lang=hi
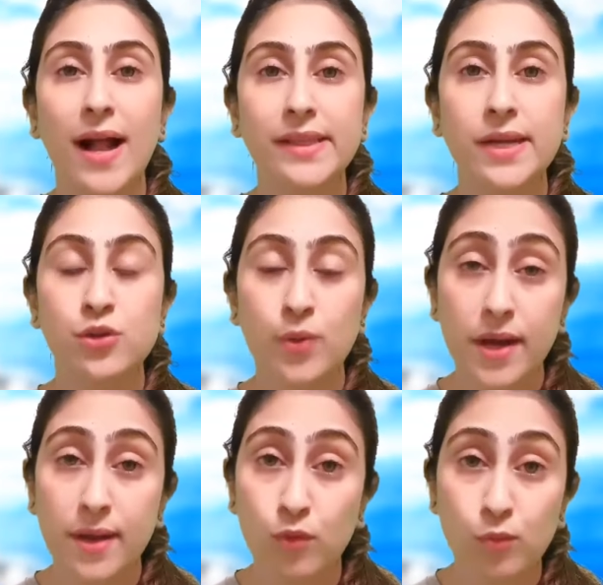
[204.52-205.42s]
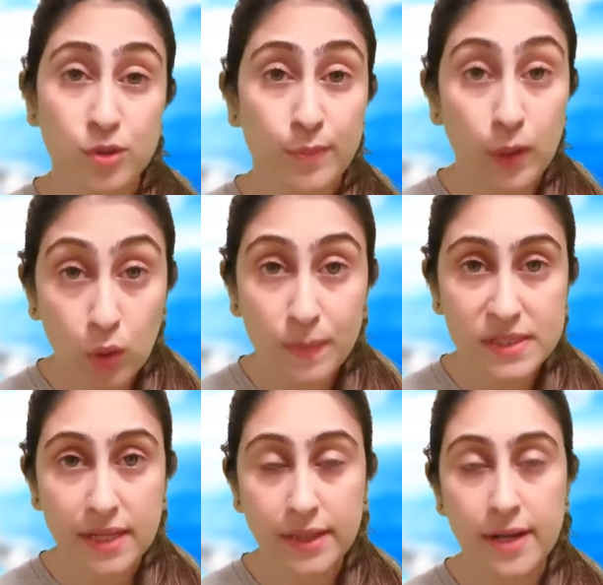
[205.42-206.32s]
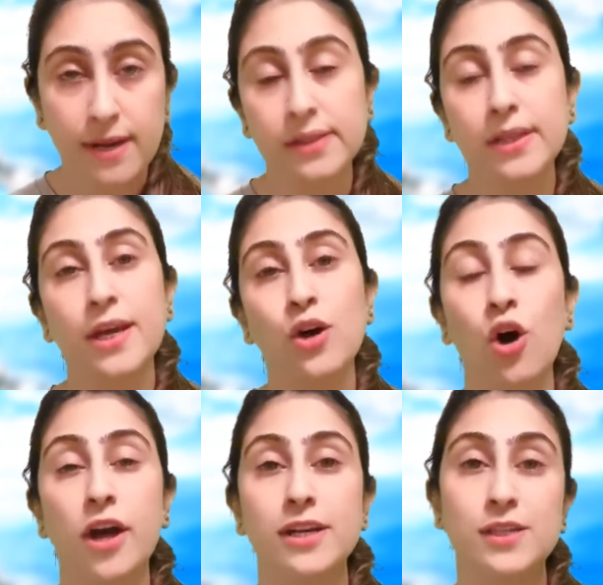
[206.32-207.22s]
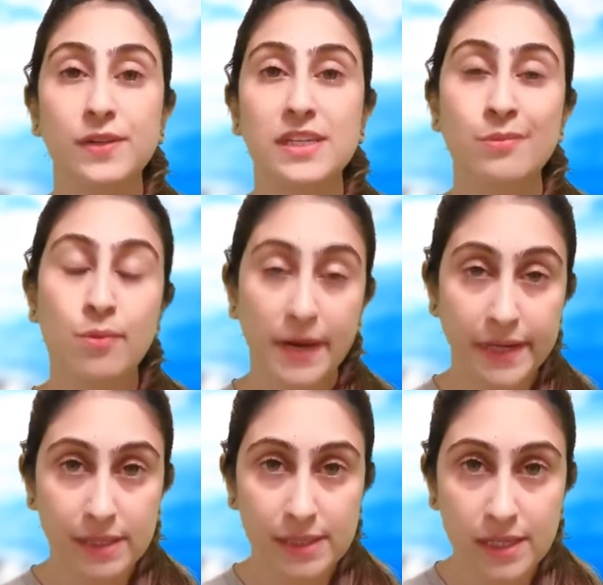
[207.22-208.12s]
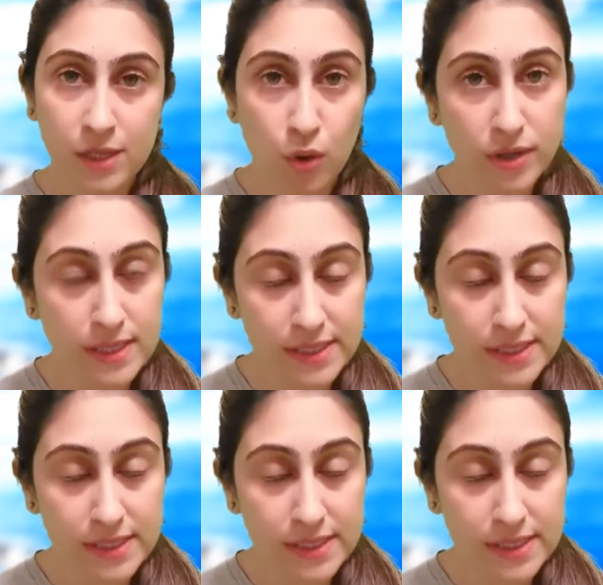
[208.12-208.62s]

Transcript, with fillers: वालदेन जो हैं वो मुझे बिल्कुल पसंद नहीं करते थे और इस वजह से भी मैं डरती थी और